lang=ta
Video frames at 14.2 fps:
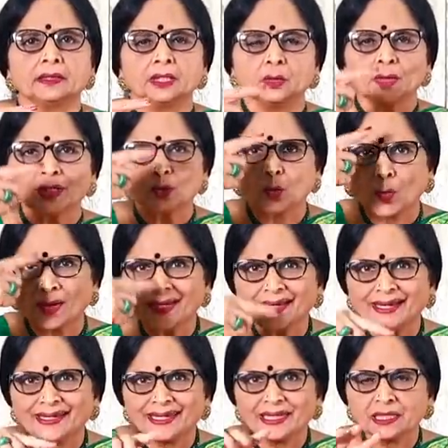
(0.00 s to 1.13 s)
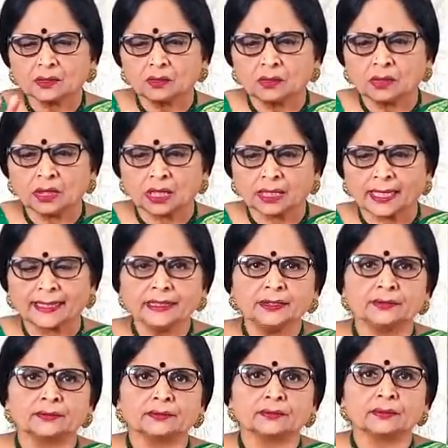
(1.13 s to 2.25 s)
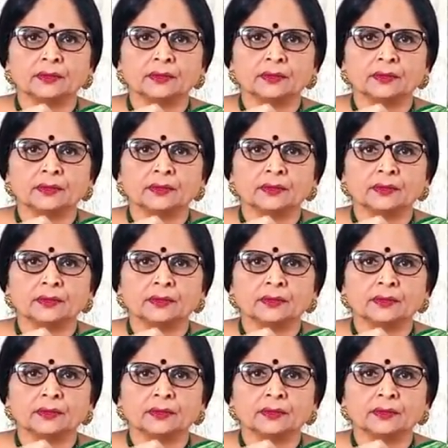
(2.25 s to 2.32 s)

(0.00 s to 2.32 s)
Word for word: யூ ஆர் கோஆர்டினேட்டிங் உங்கள் கையும்